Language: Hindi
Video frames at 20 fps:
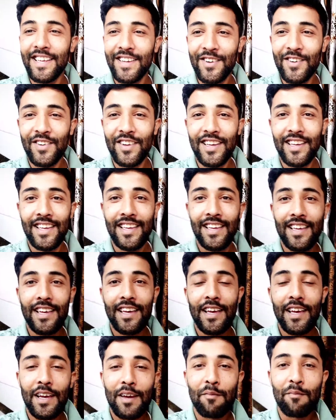ठीक हो गए
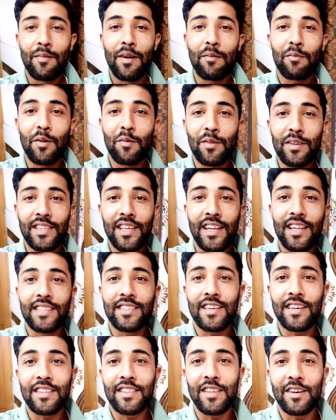मैं आपको बताना
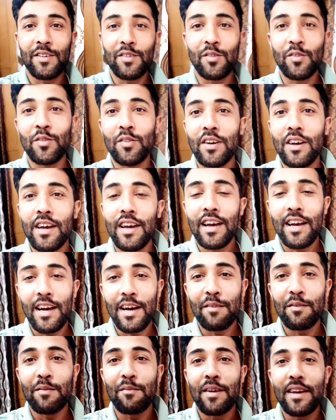चाहता हूँ अभी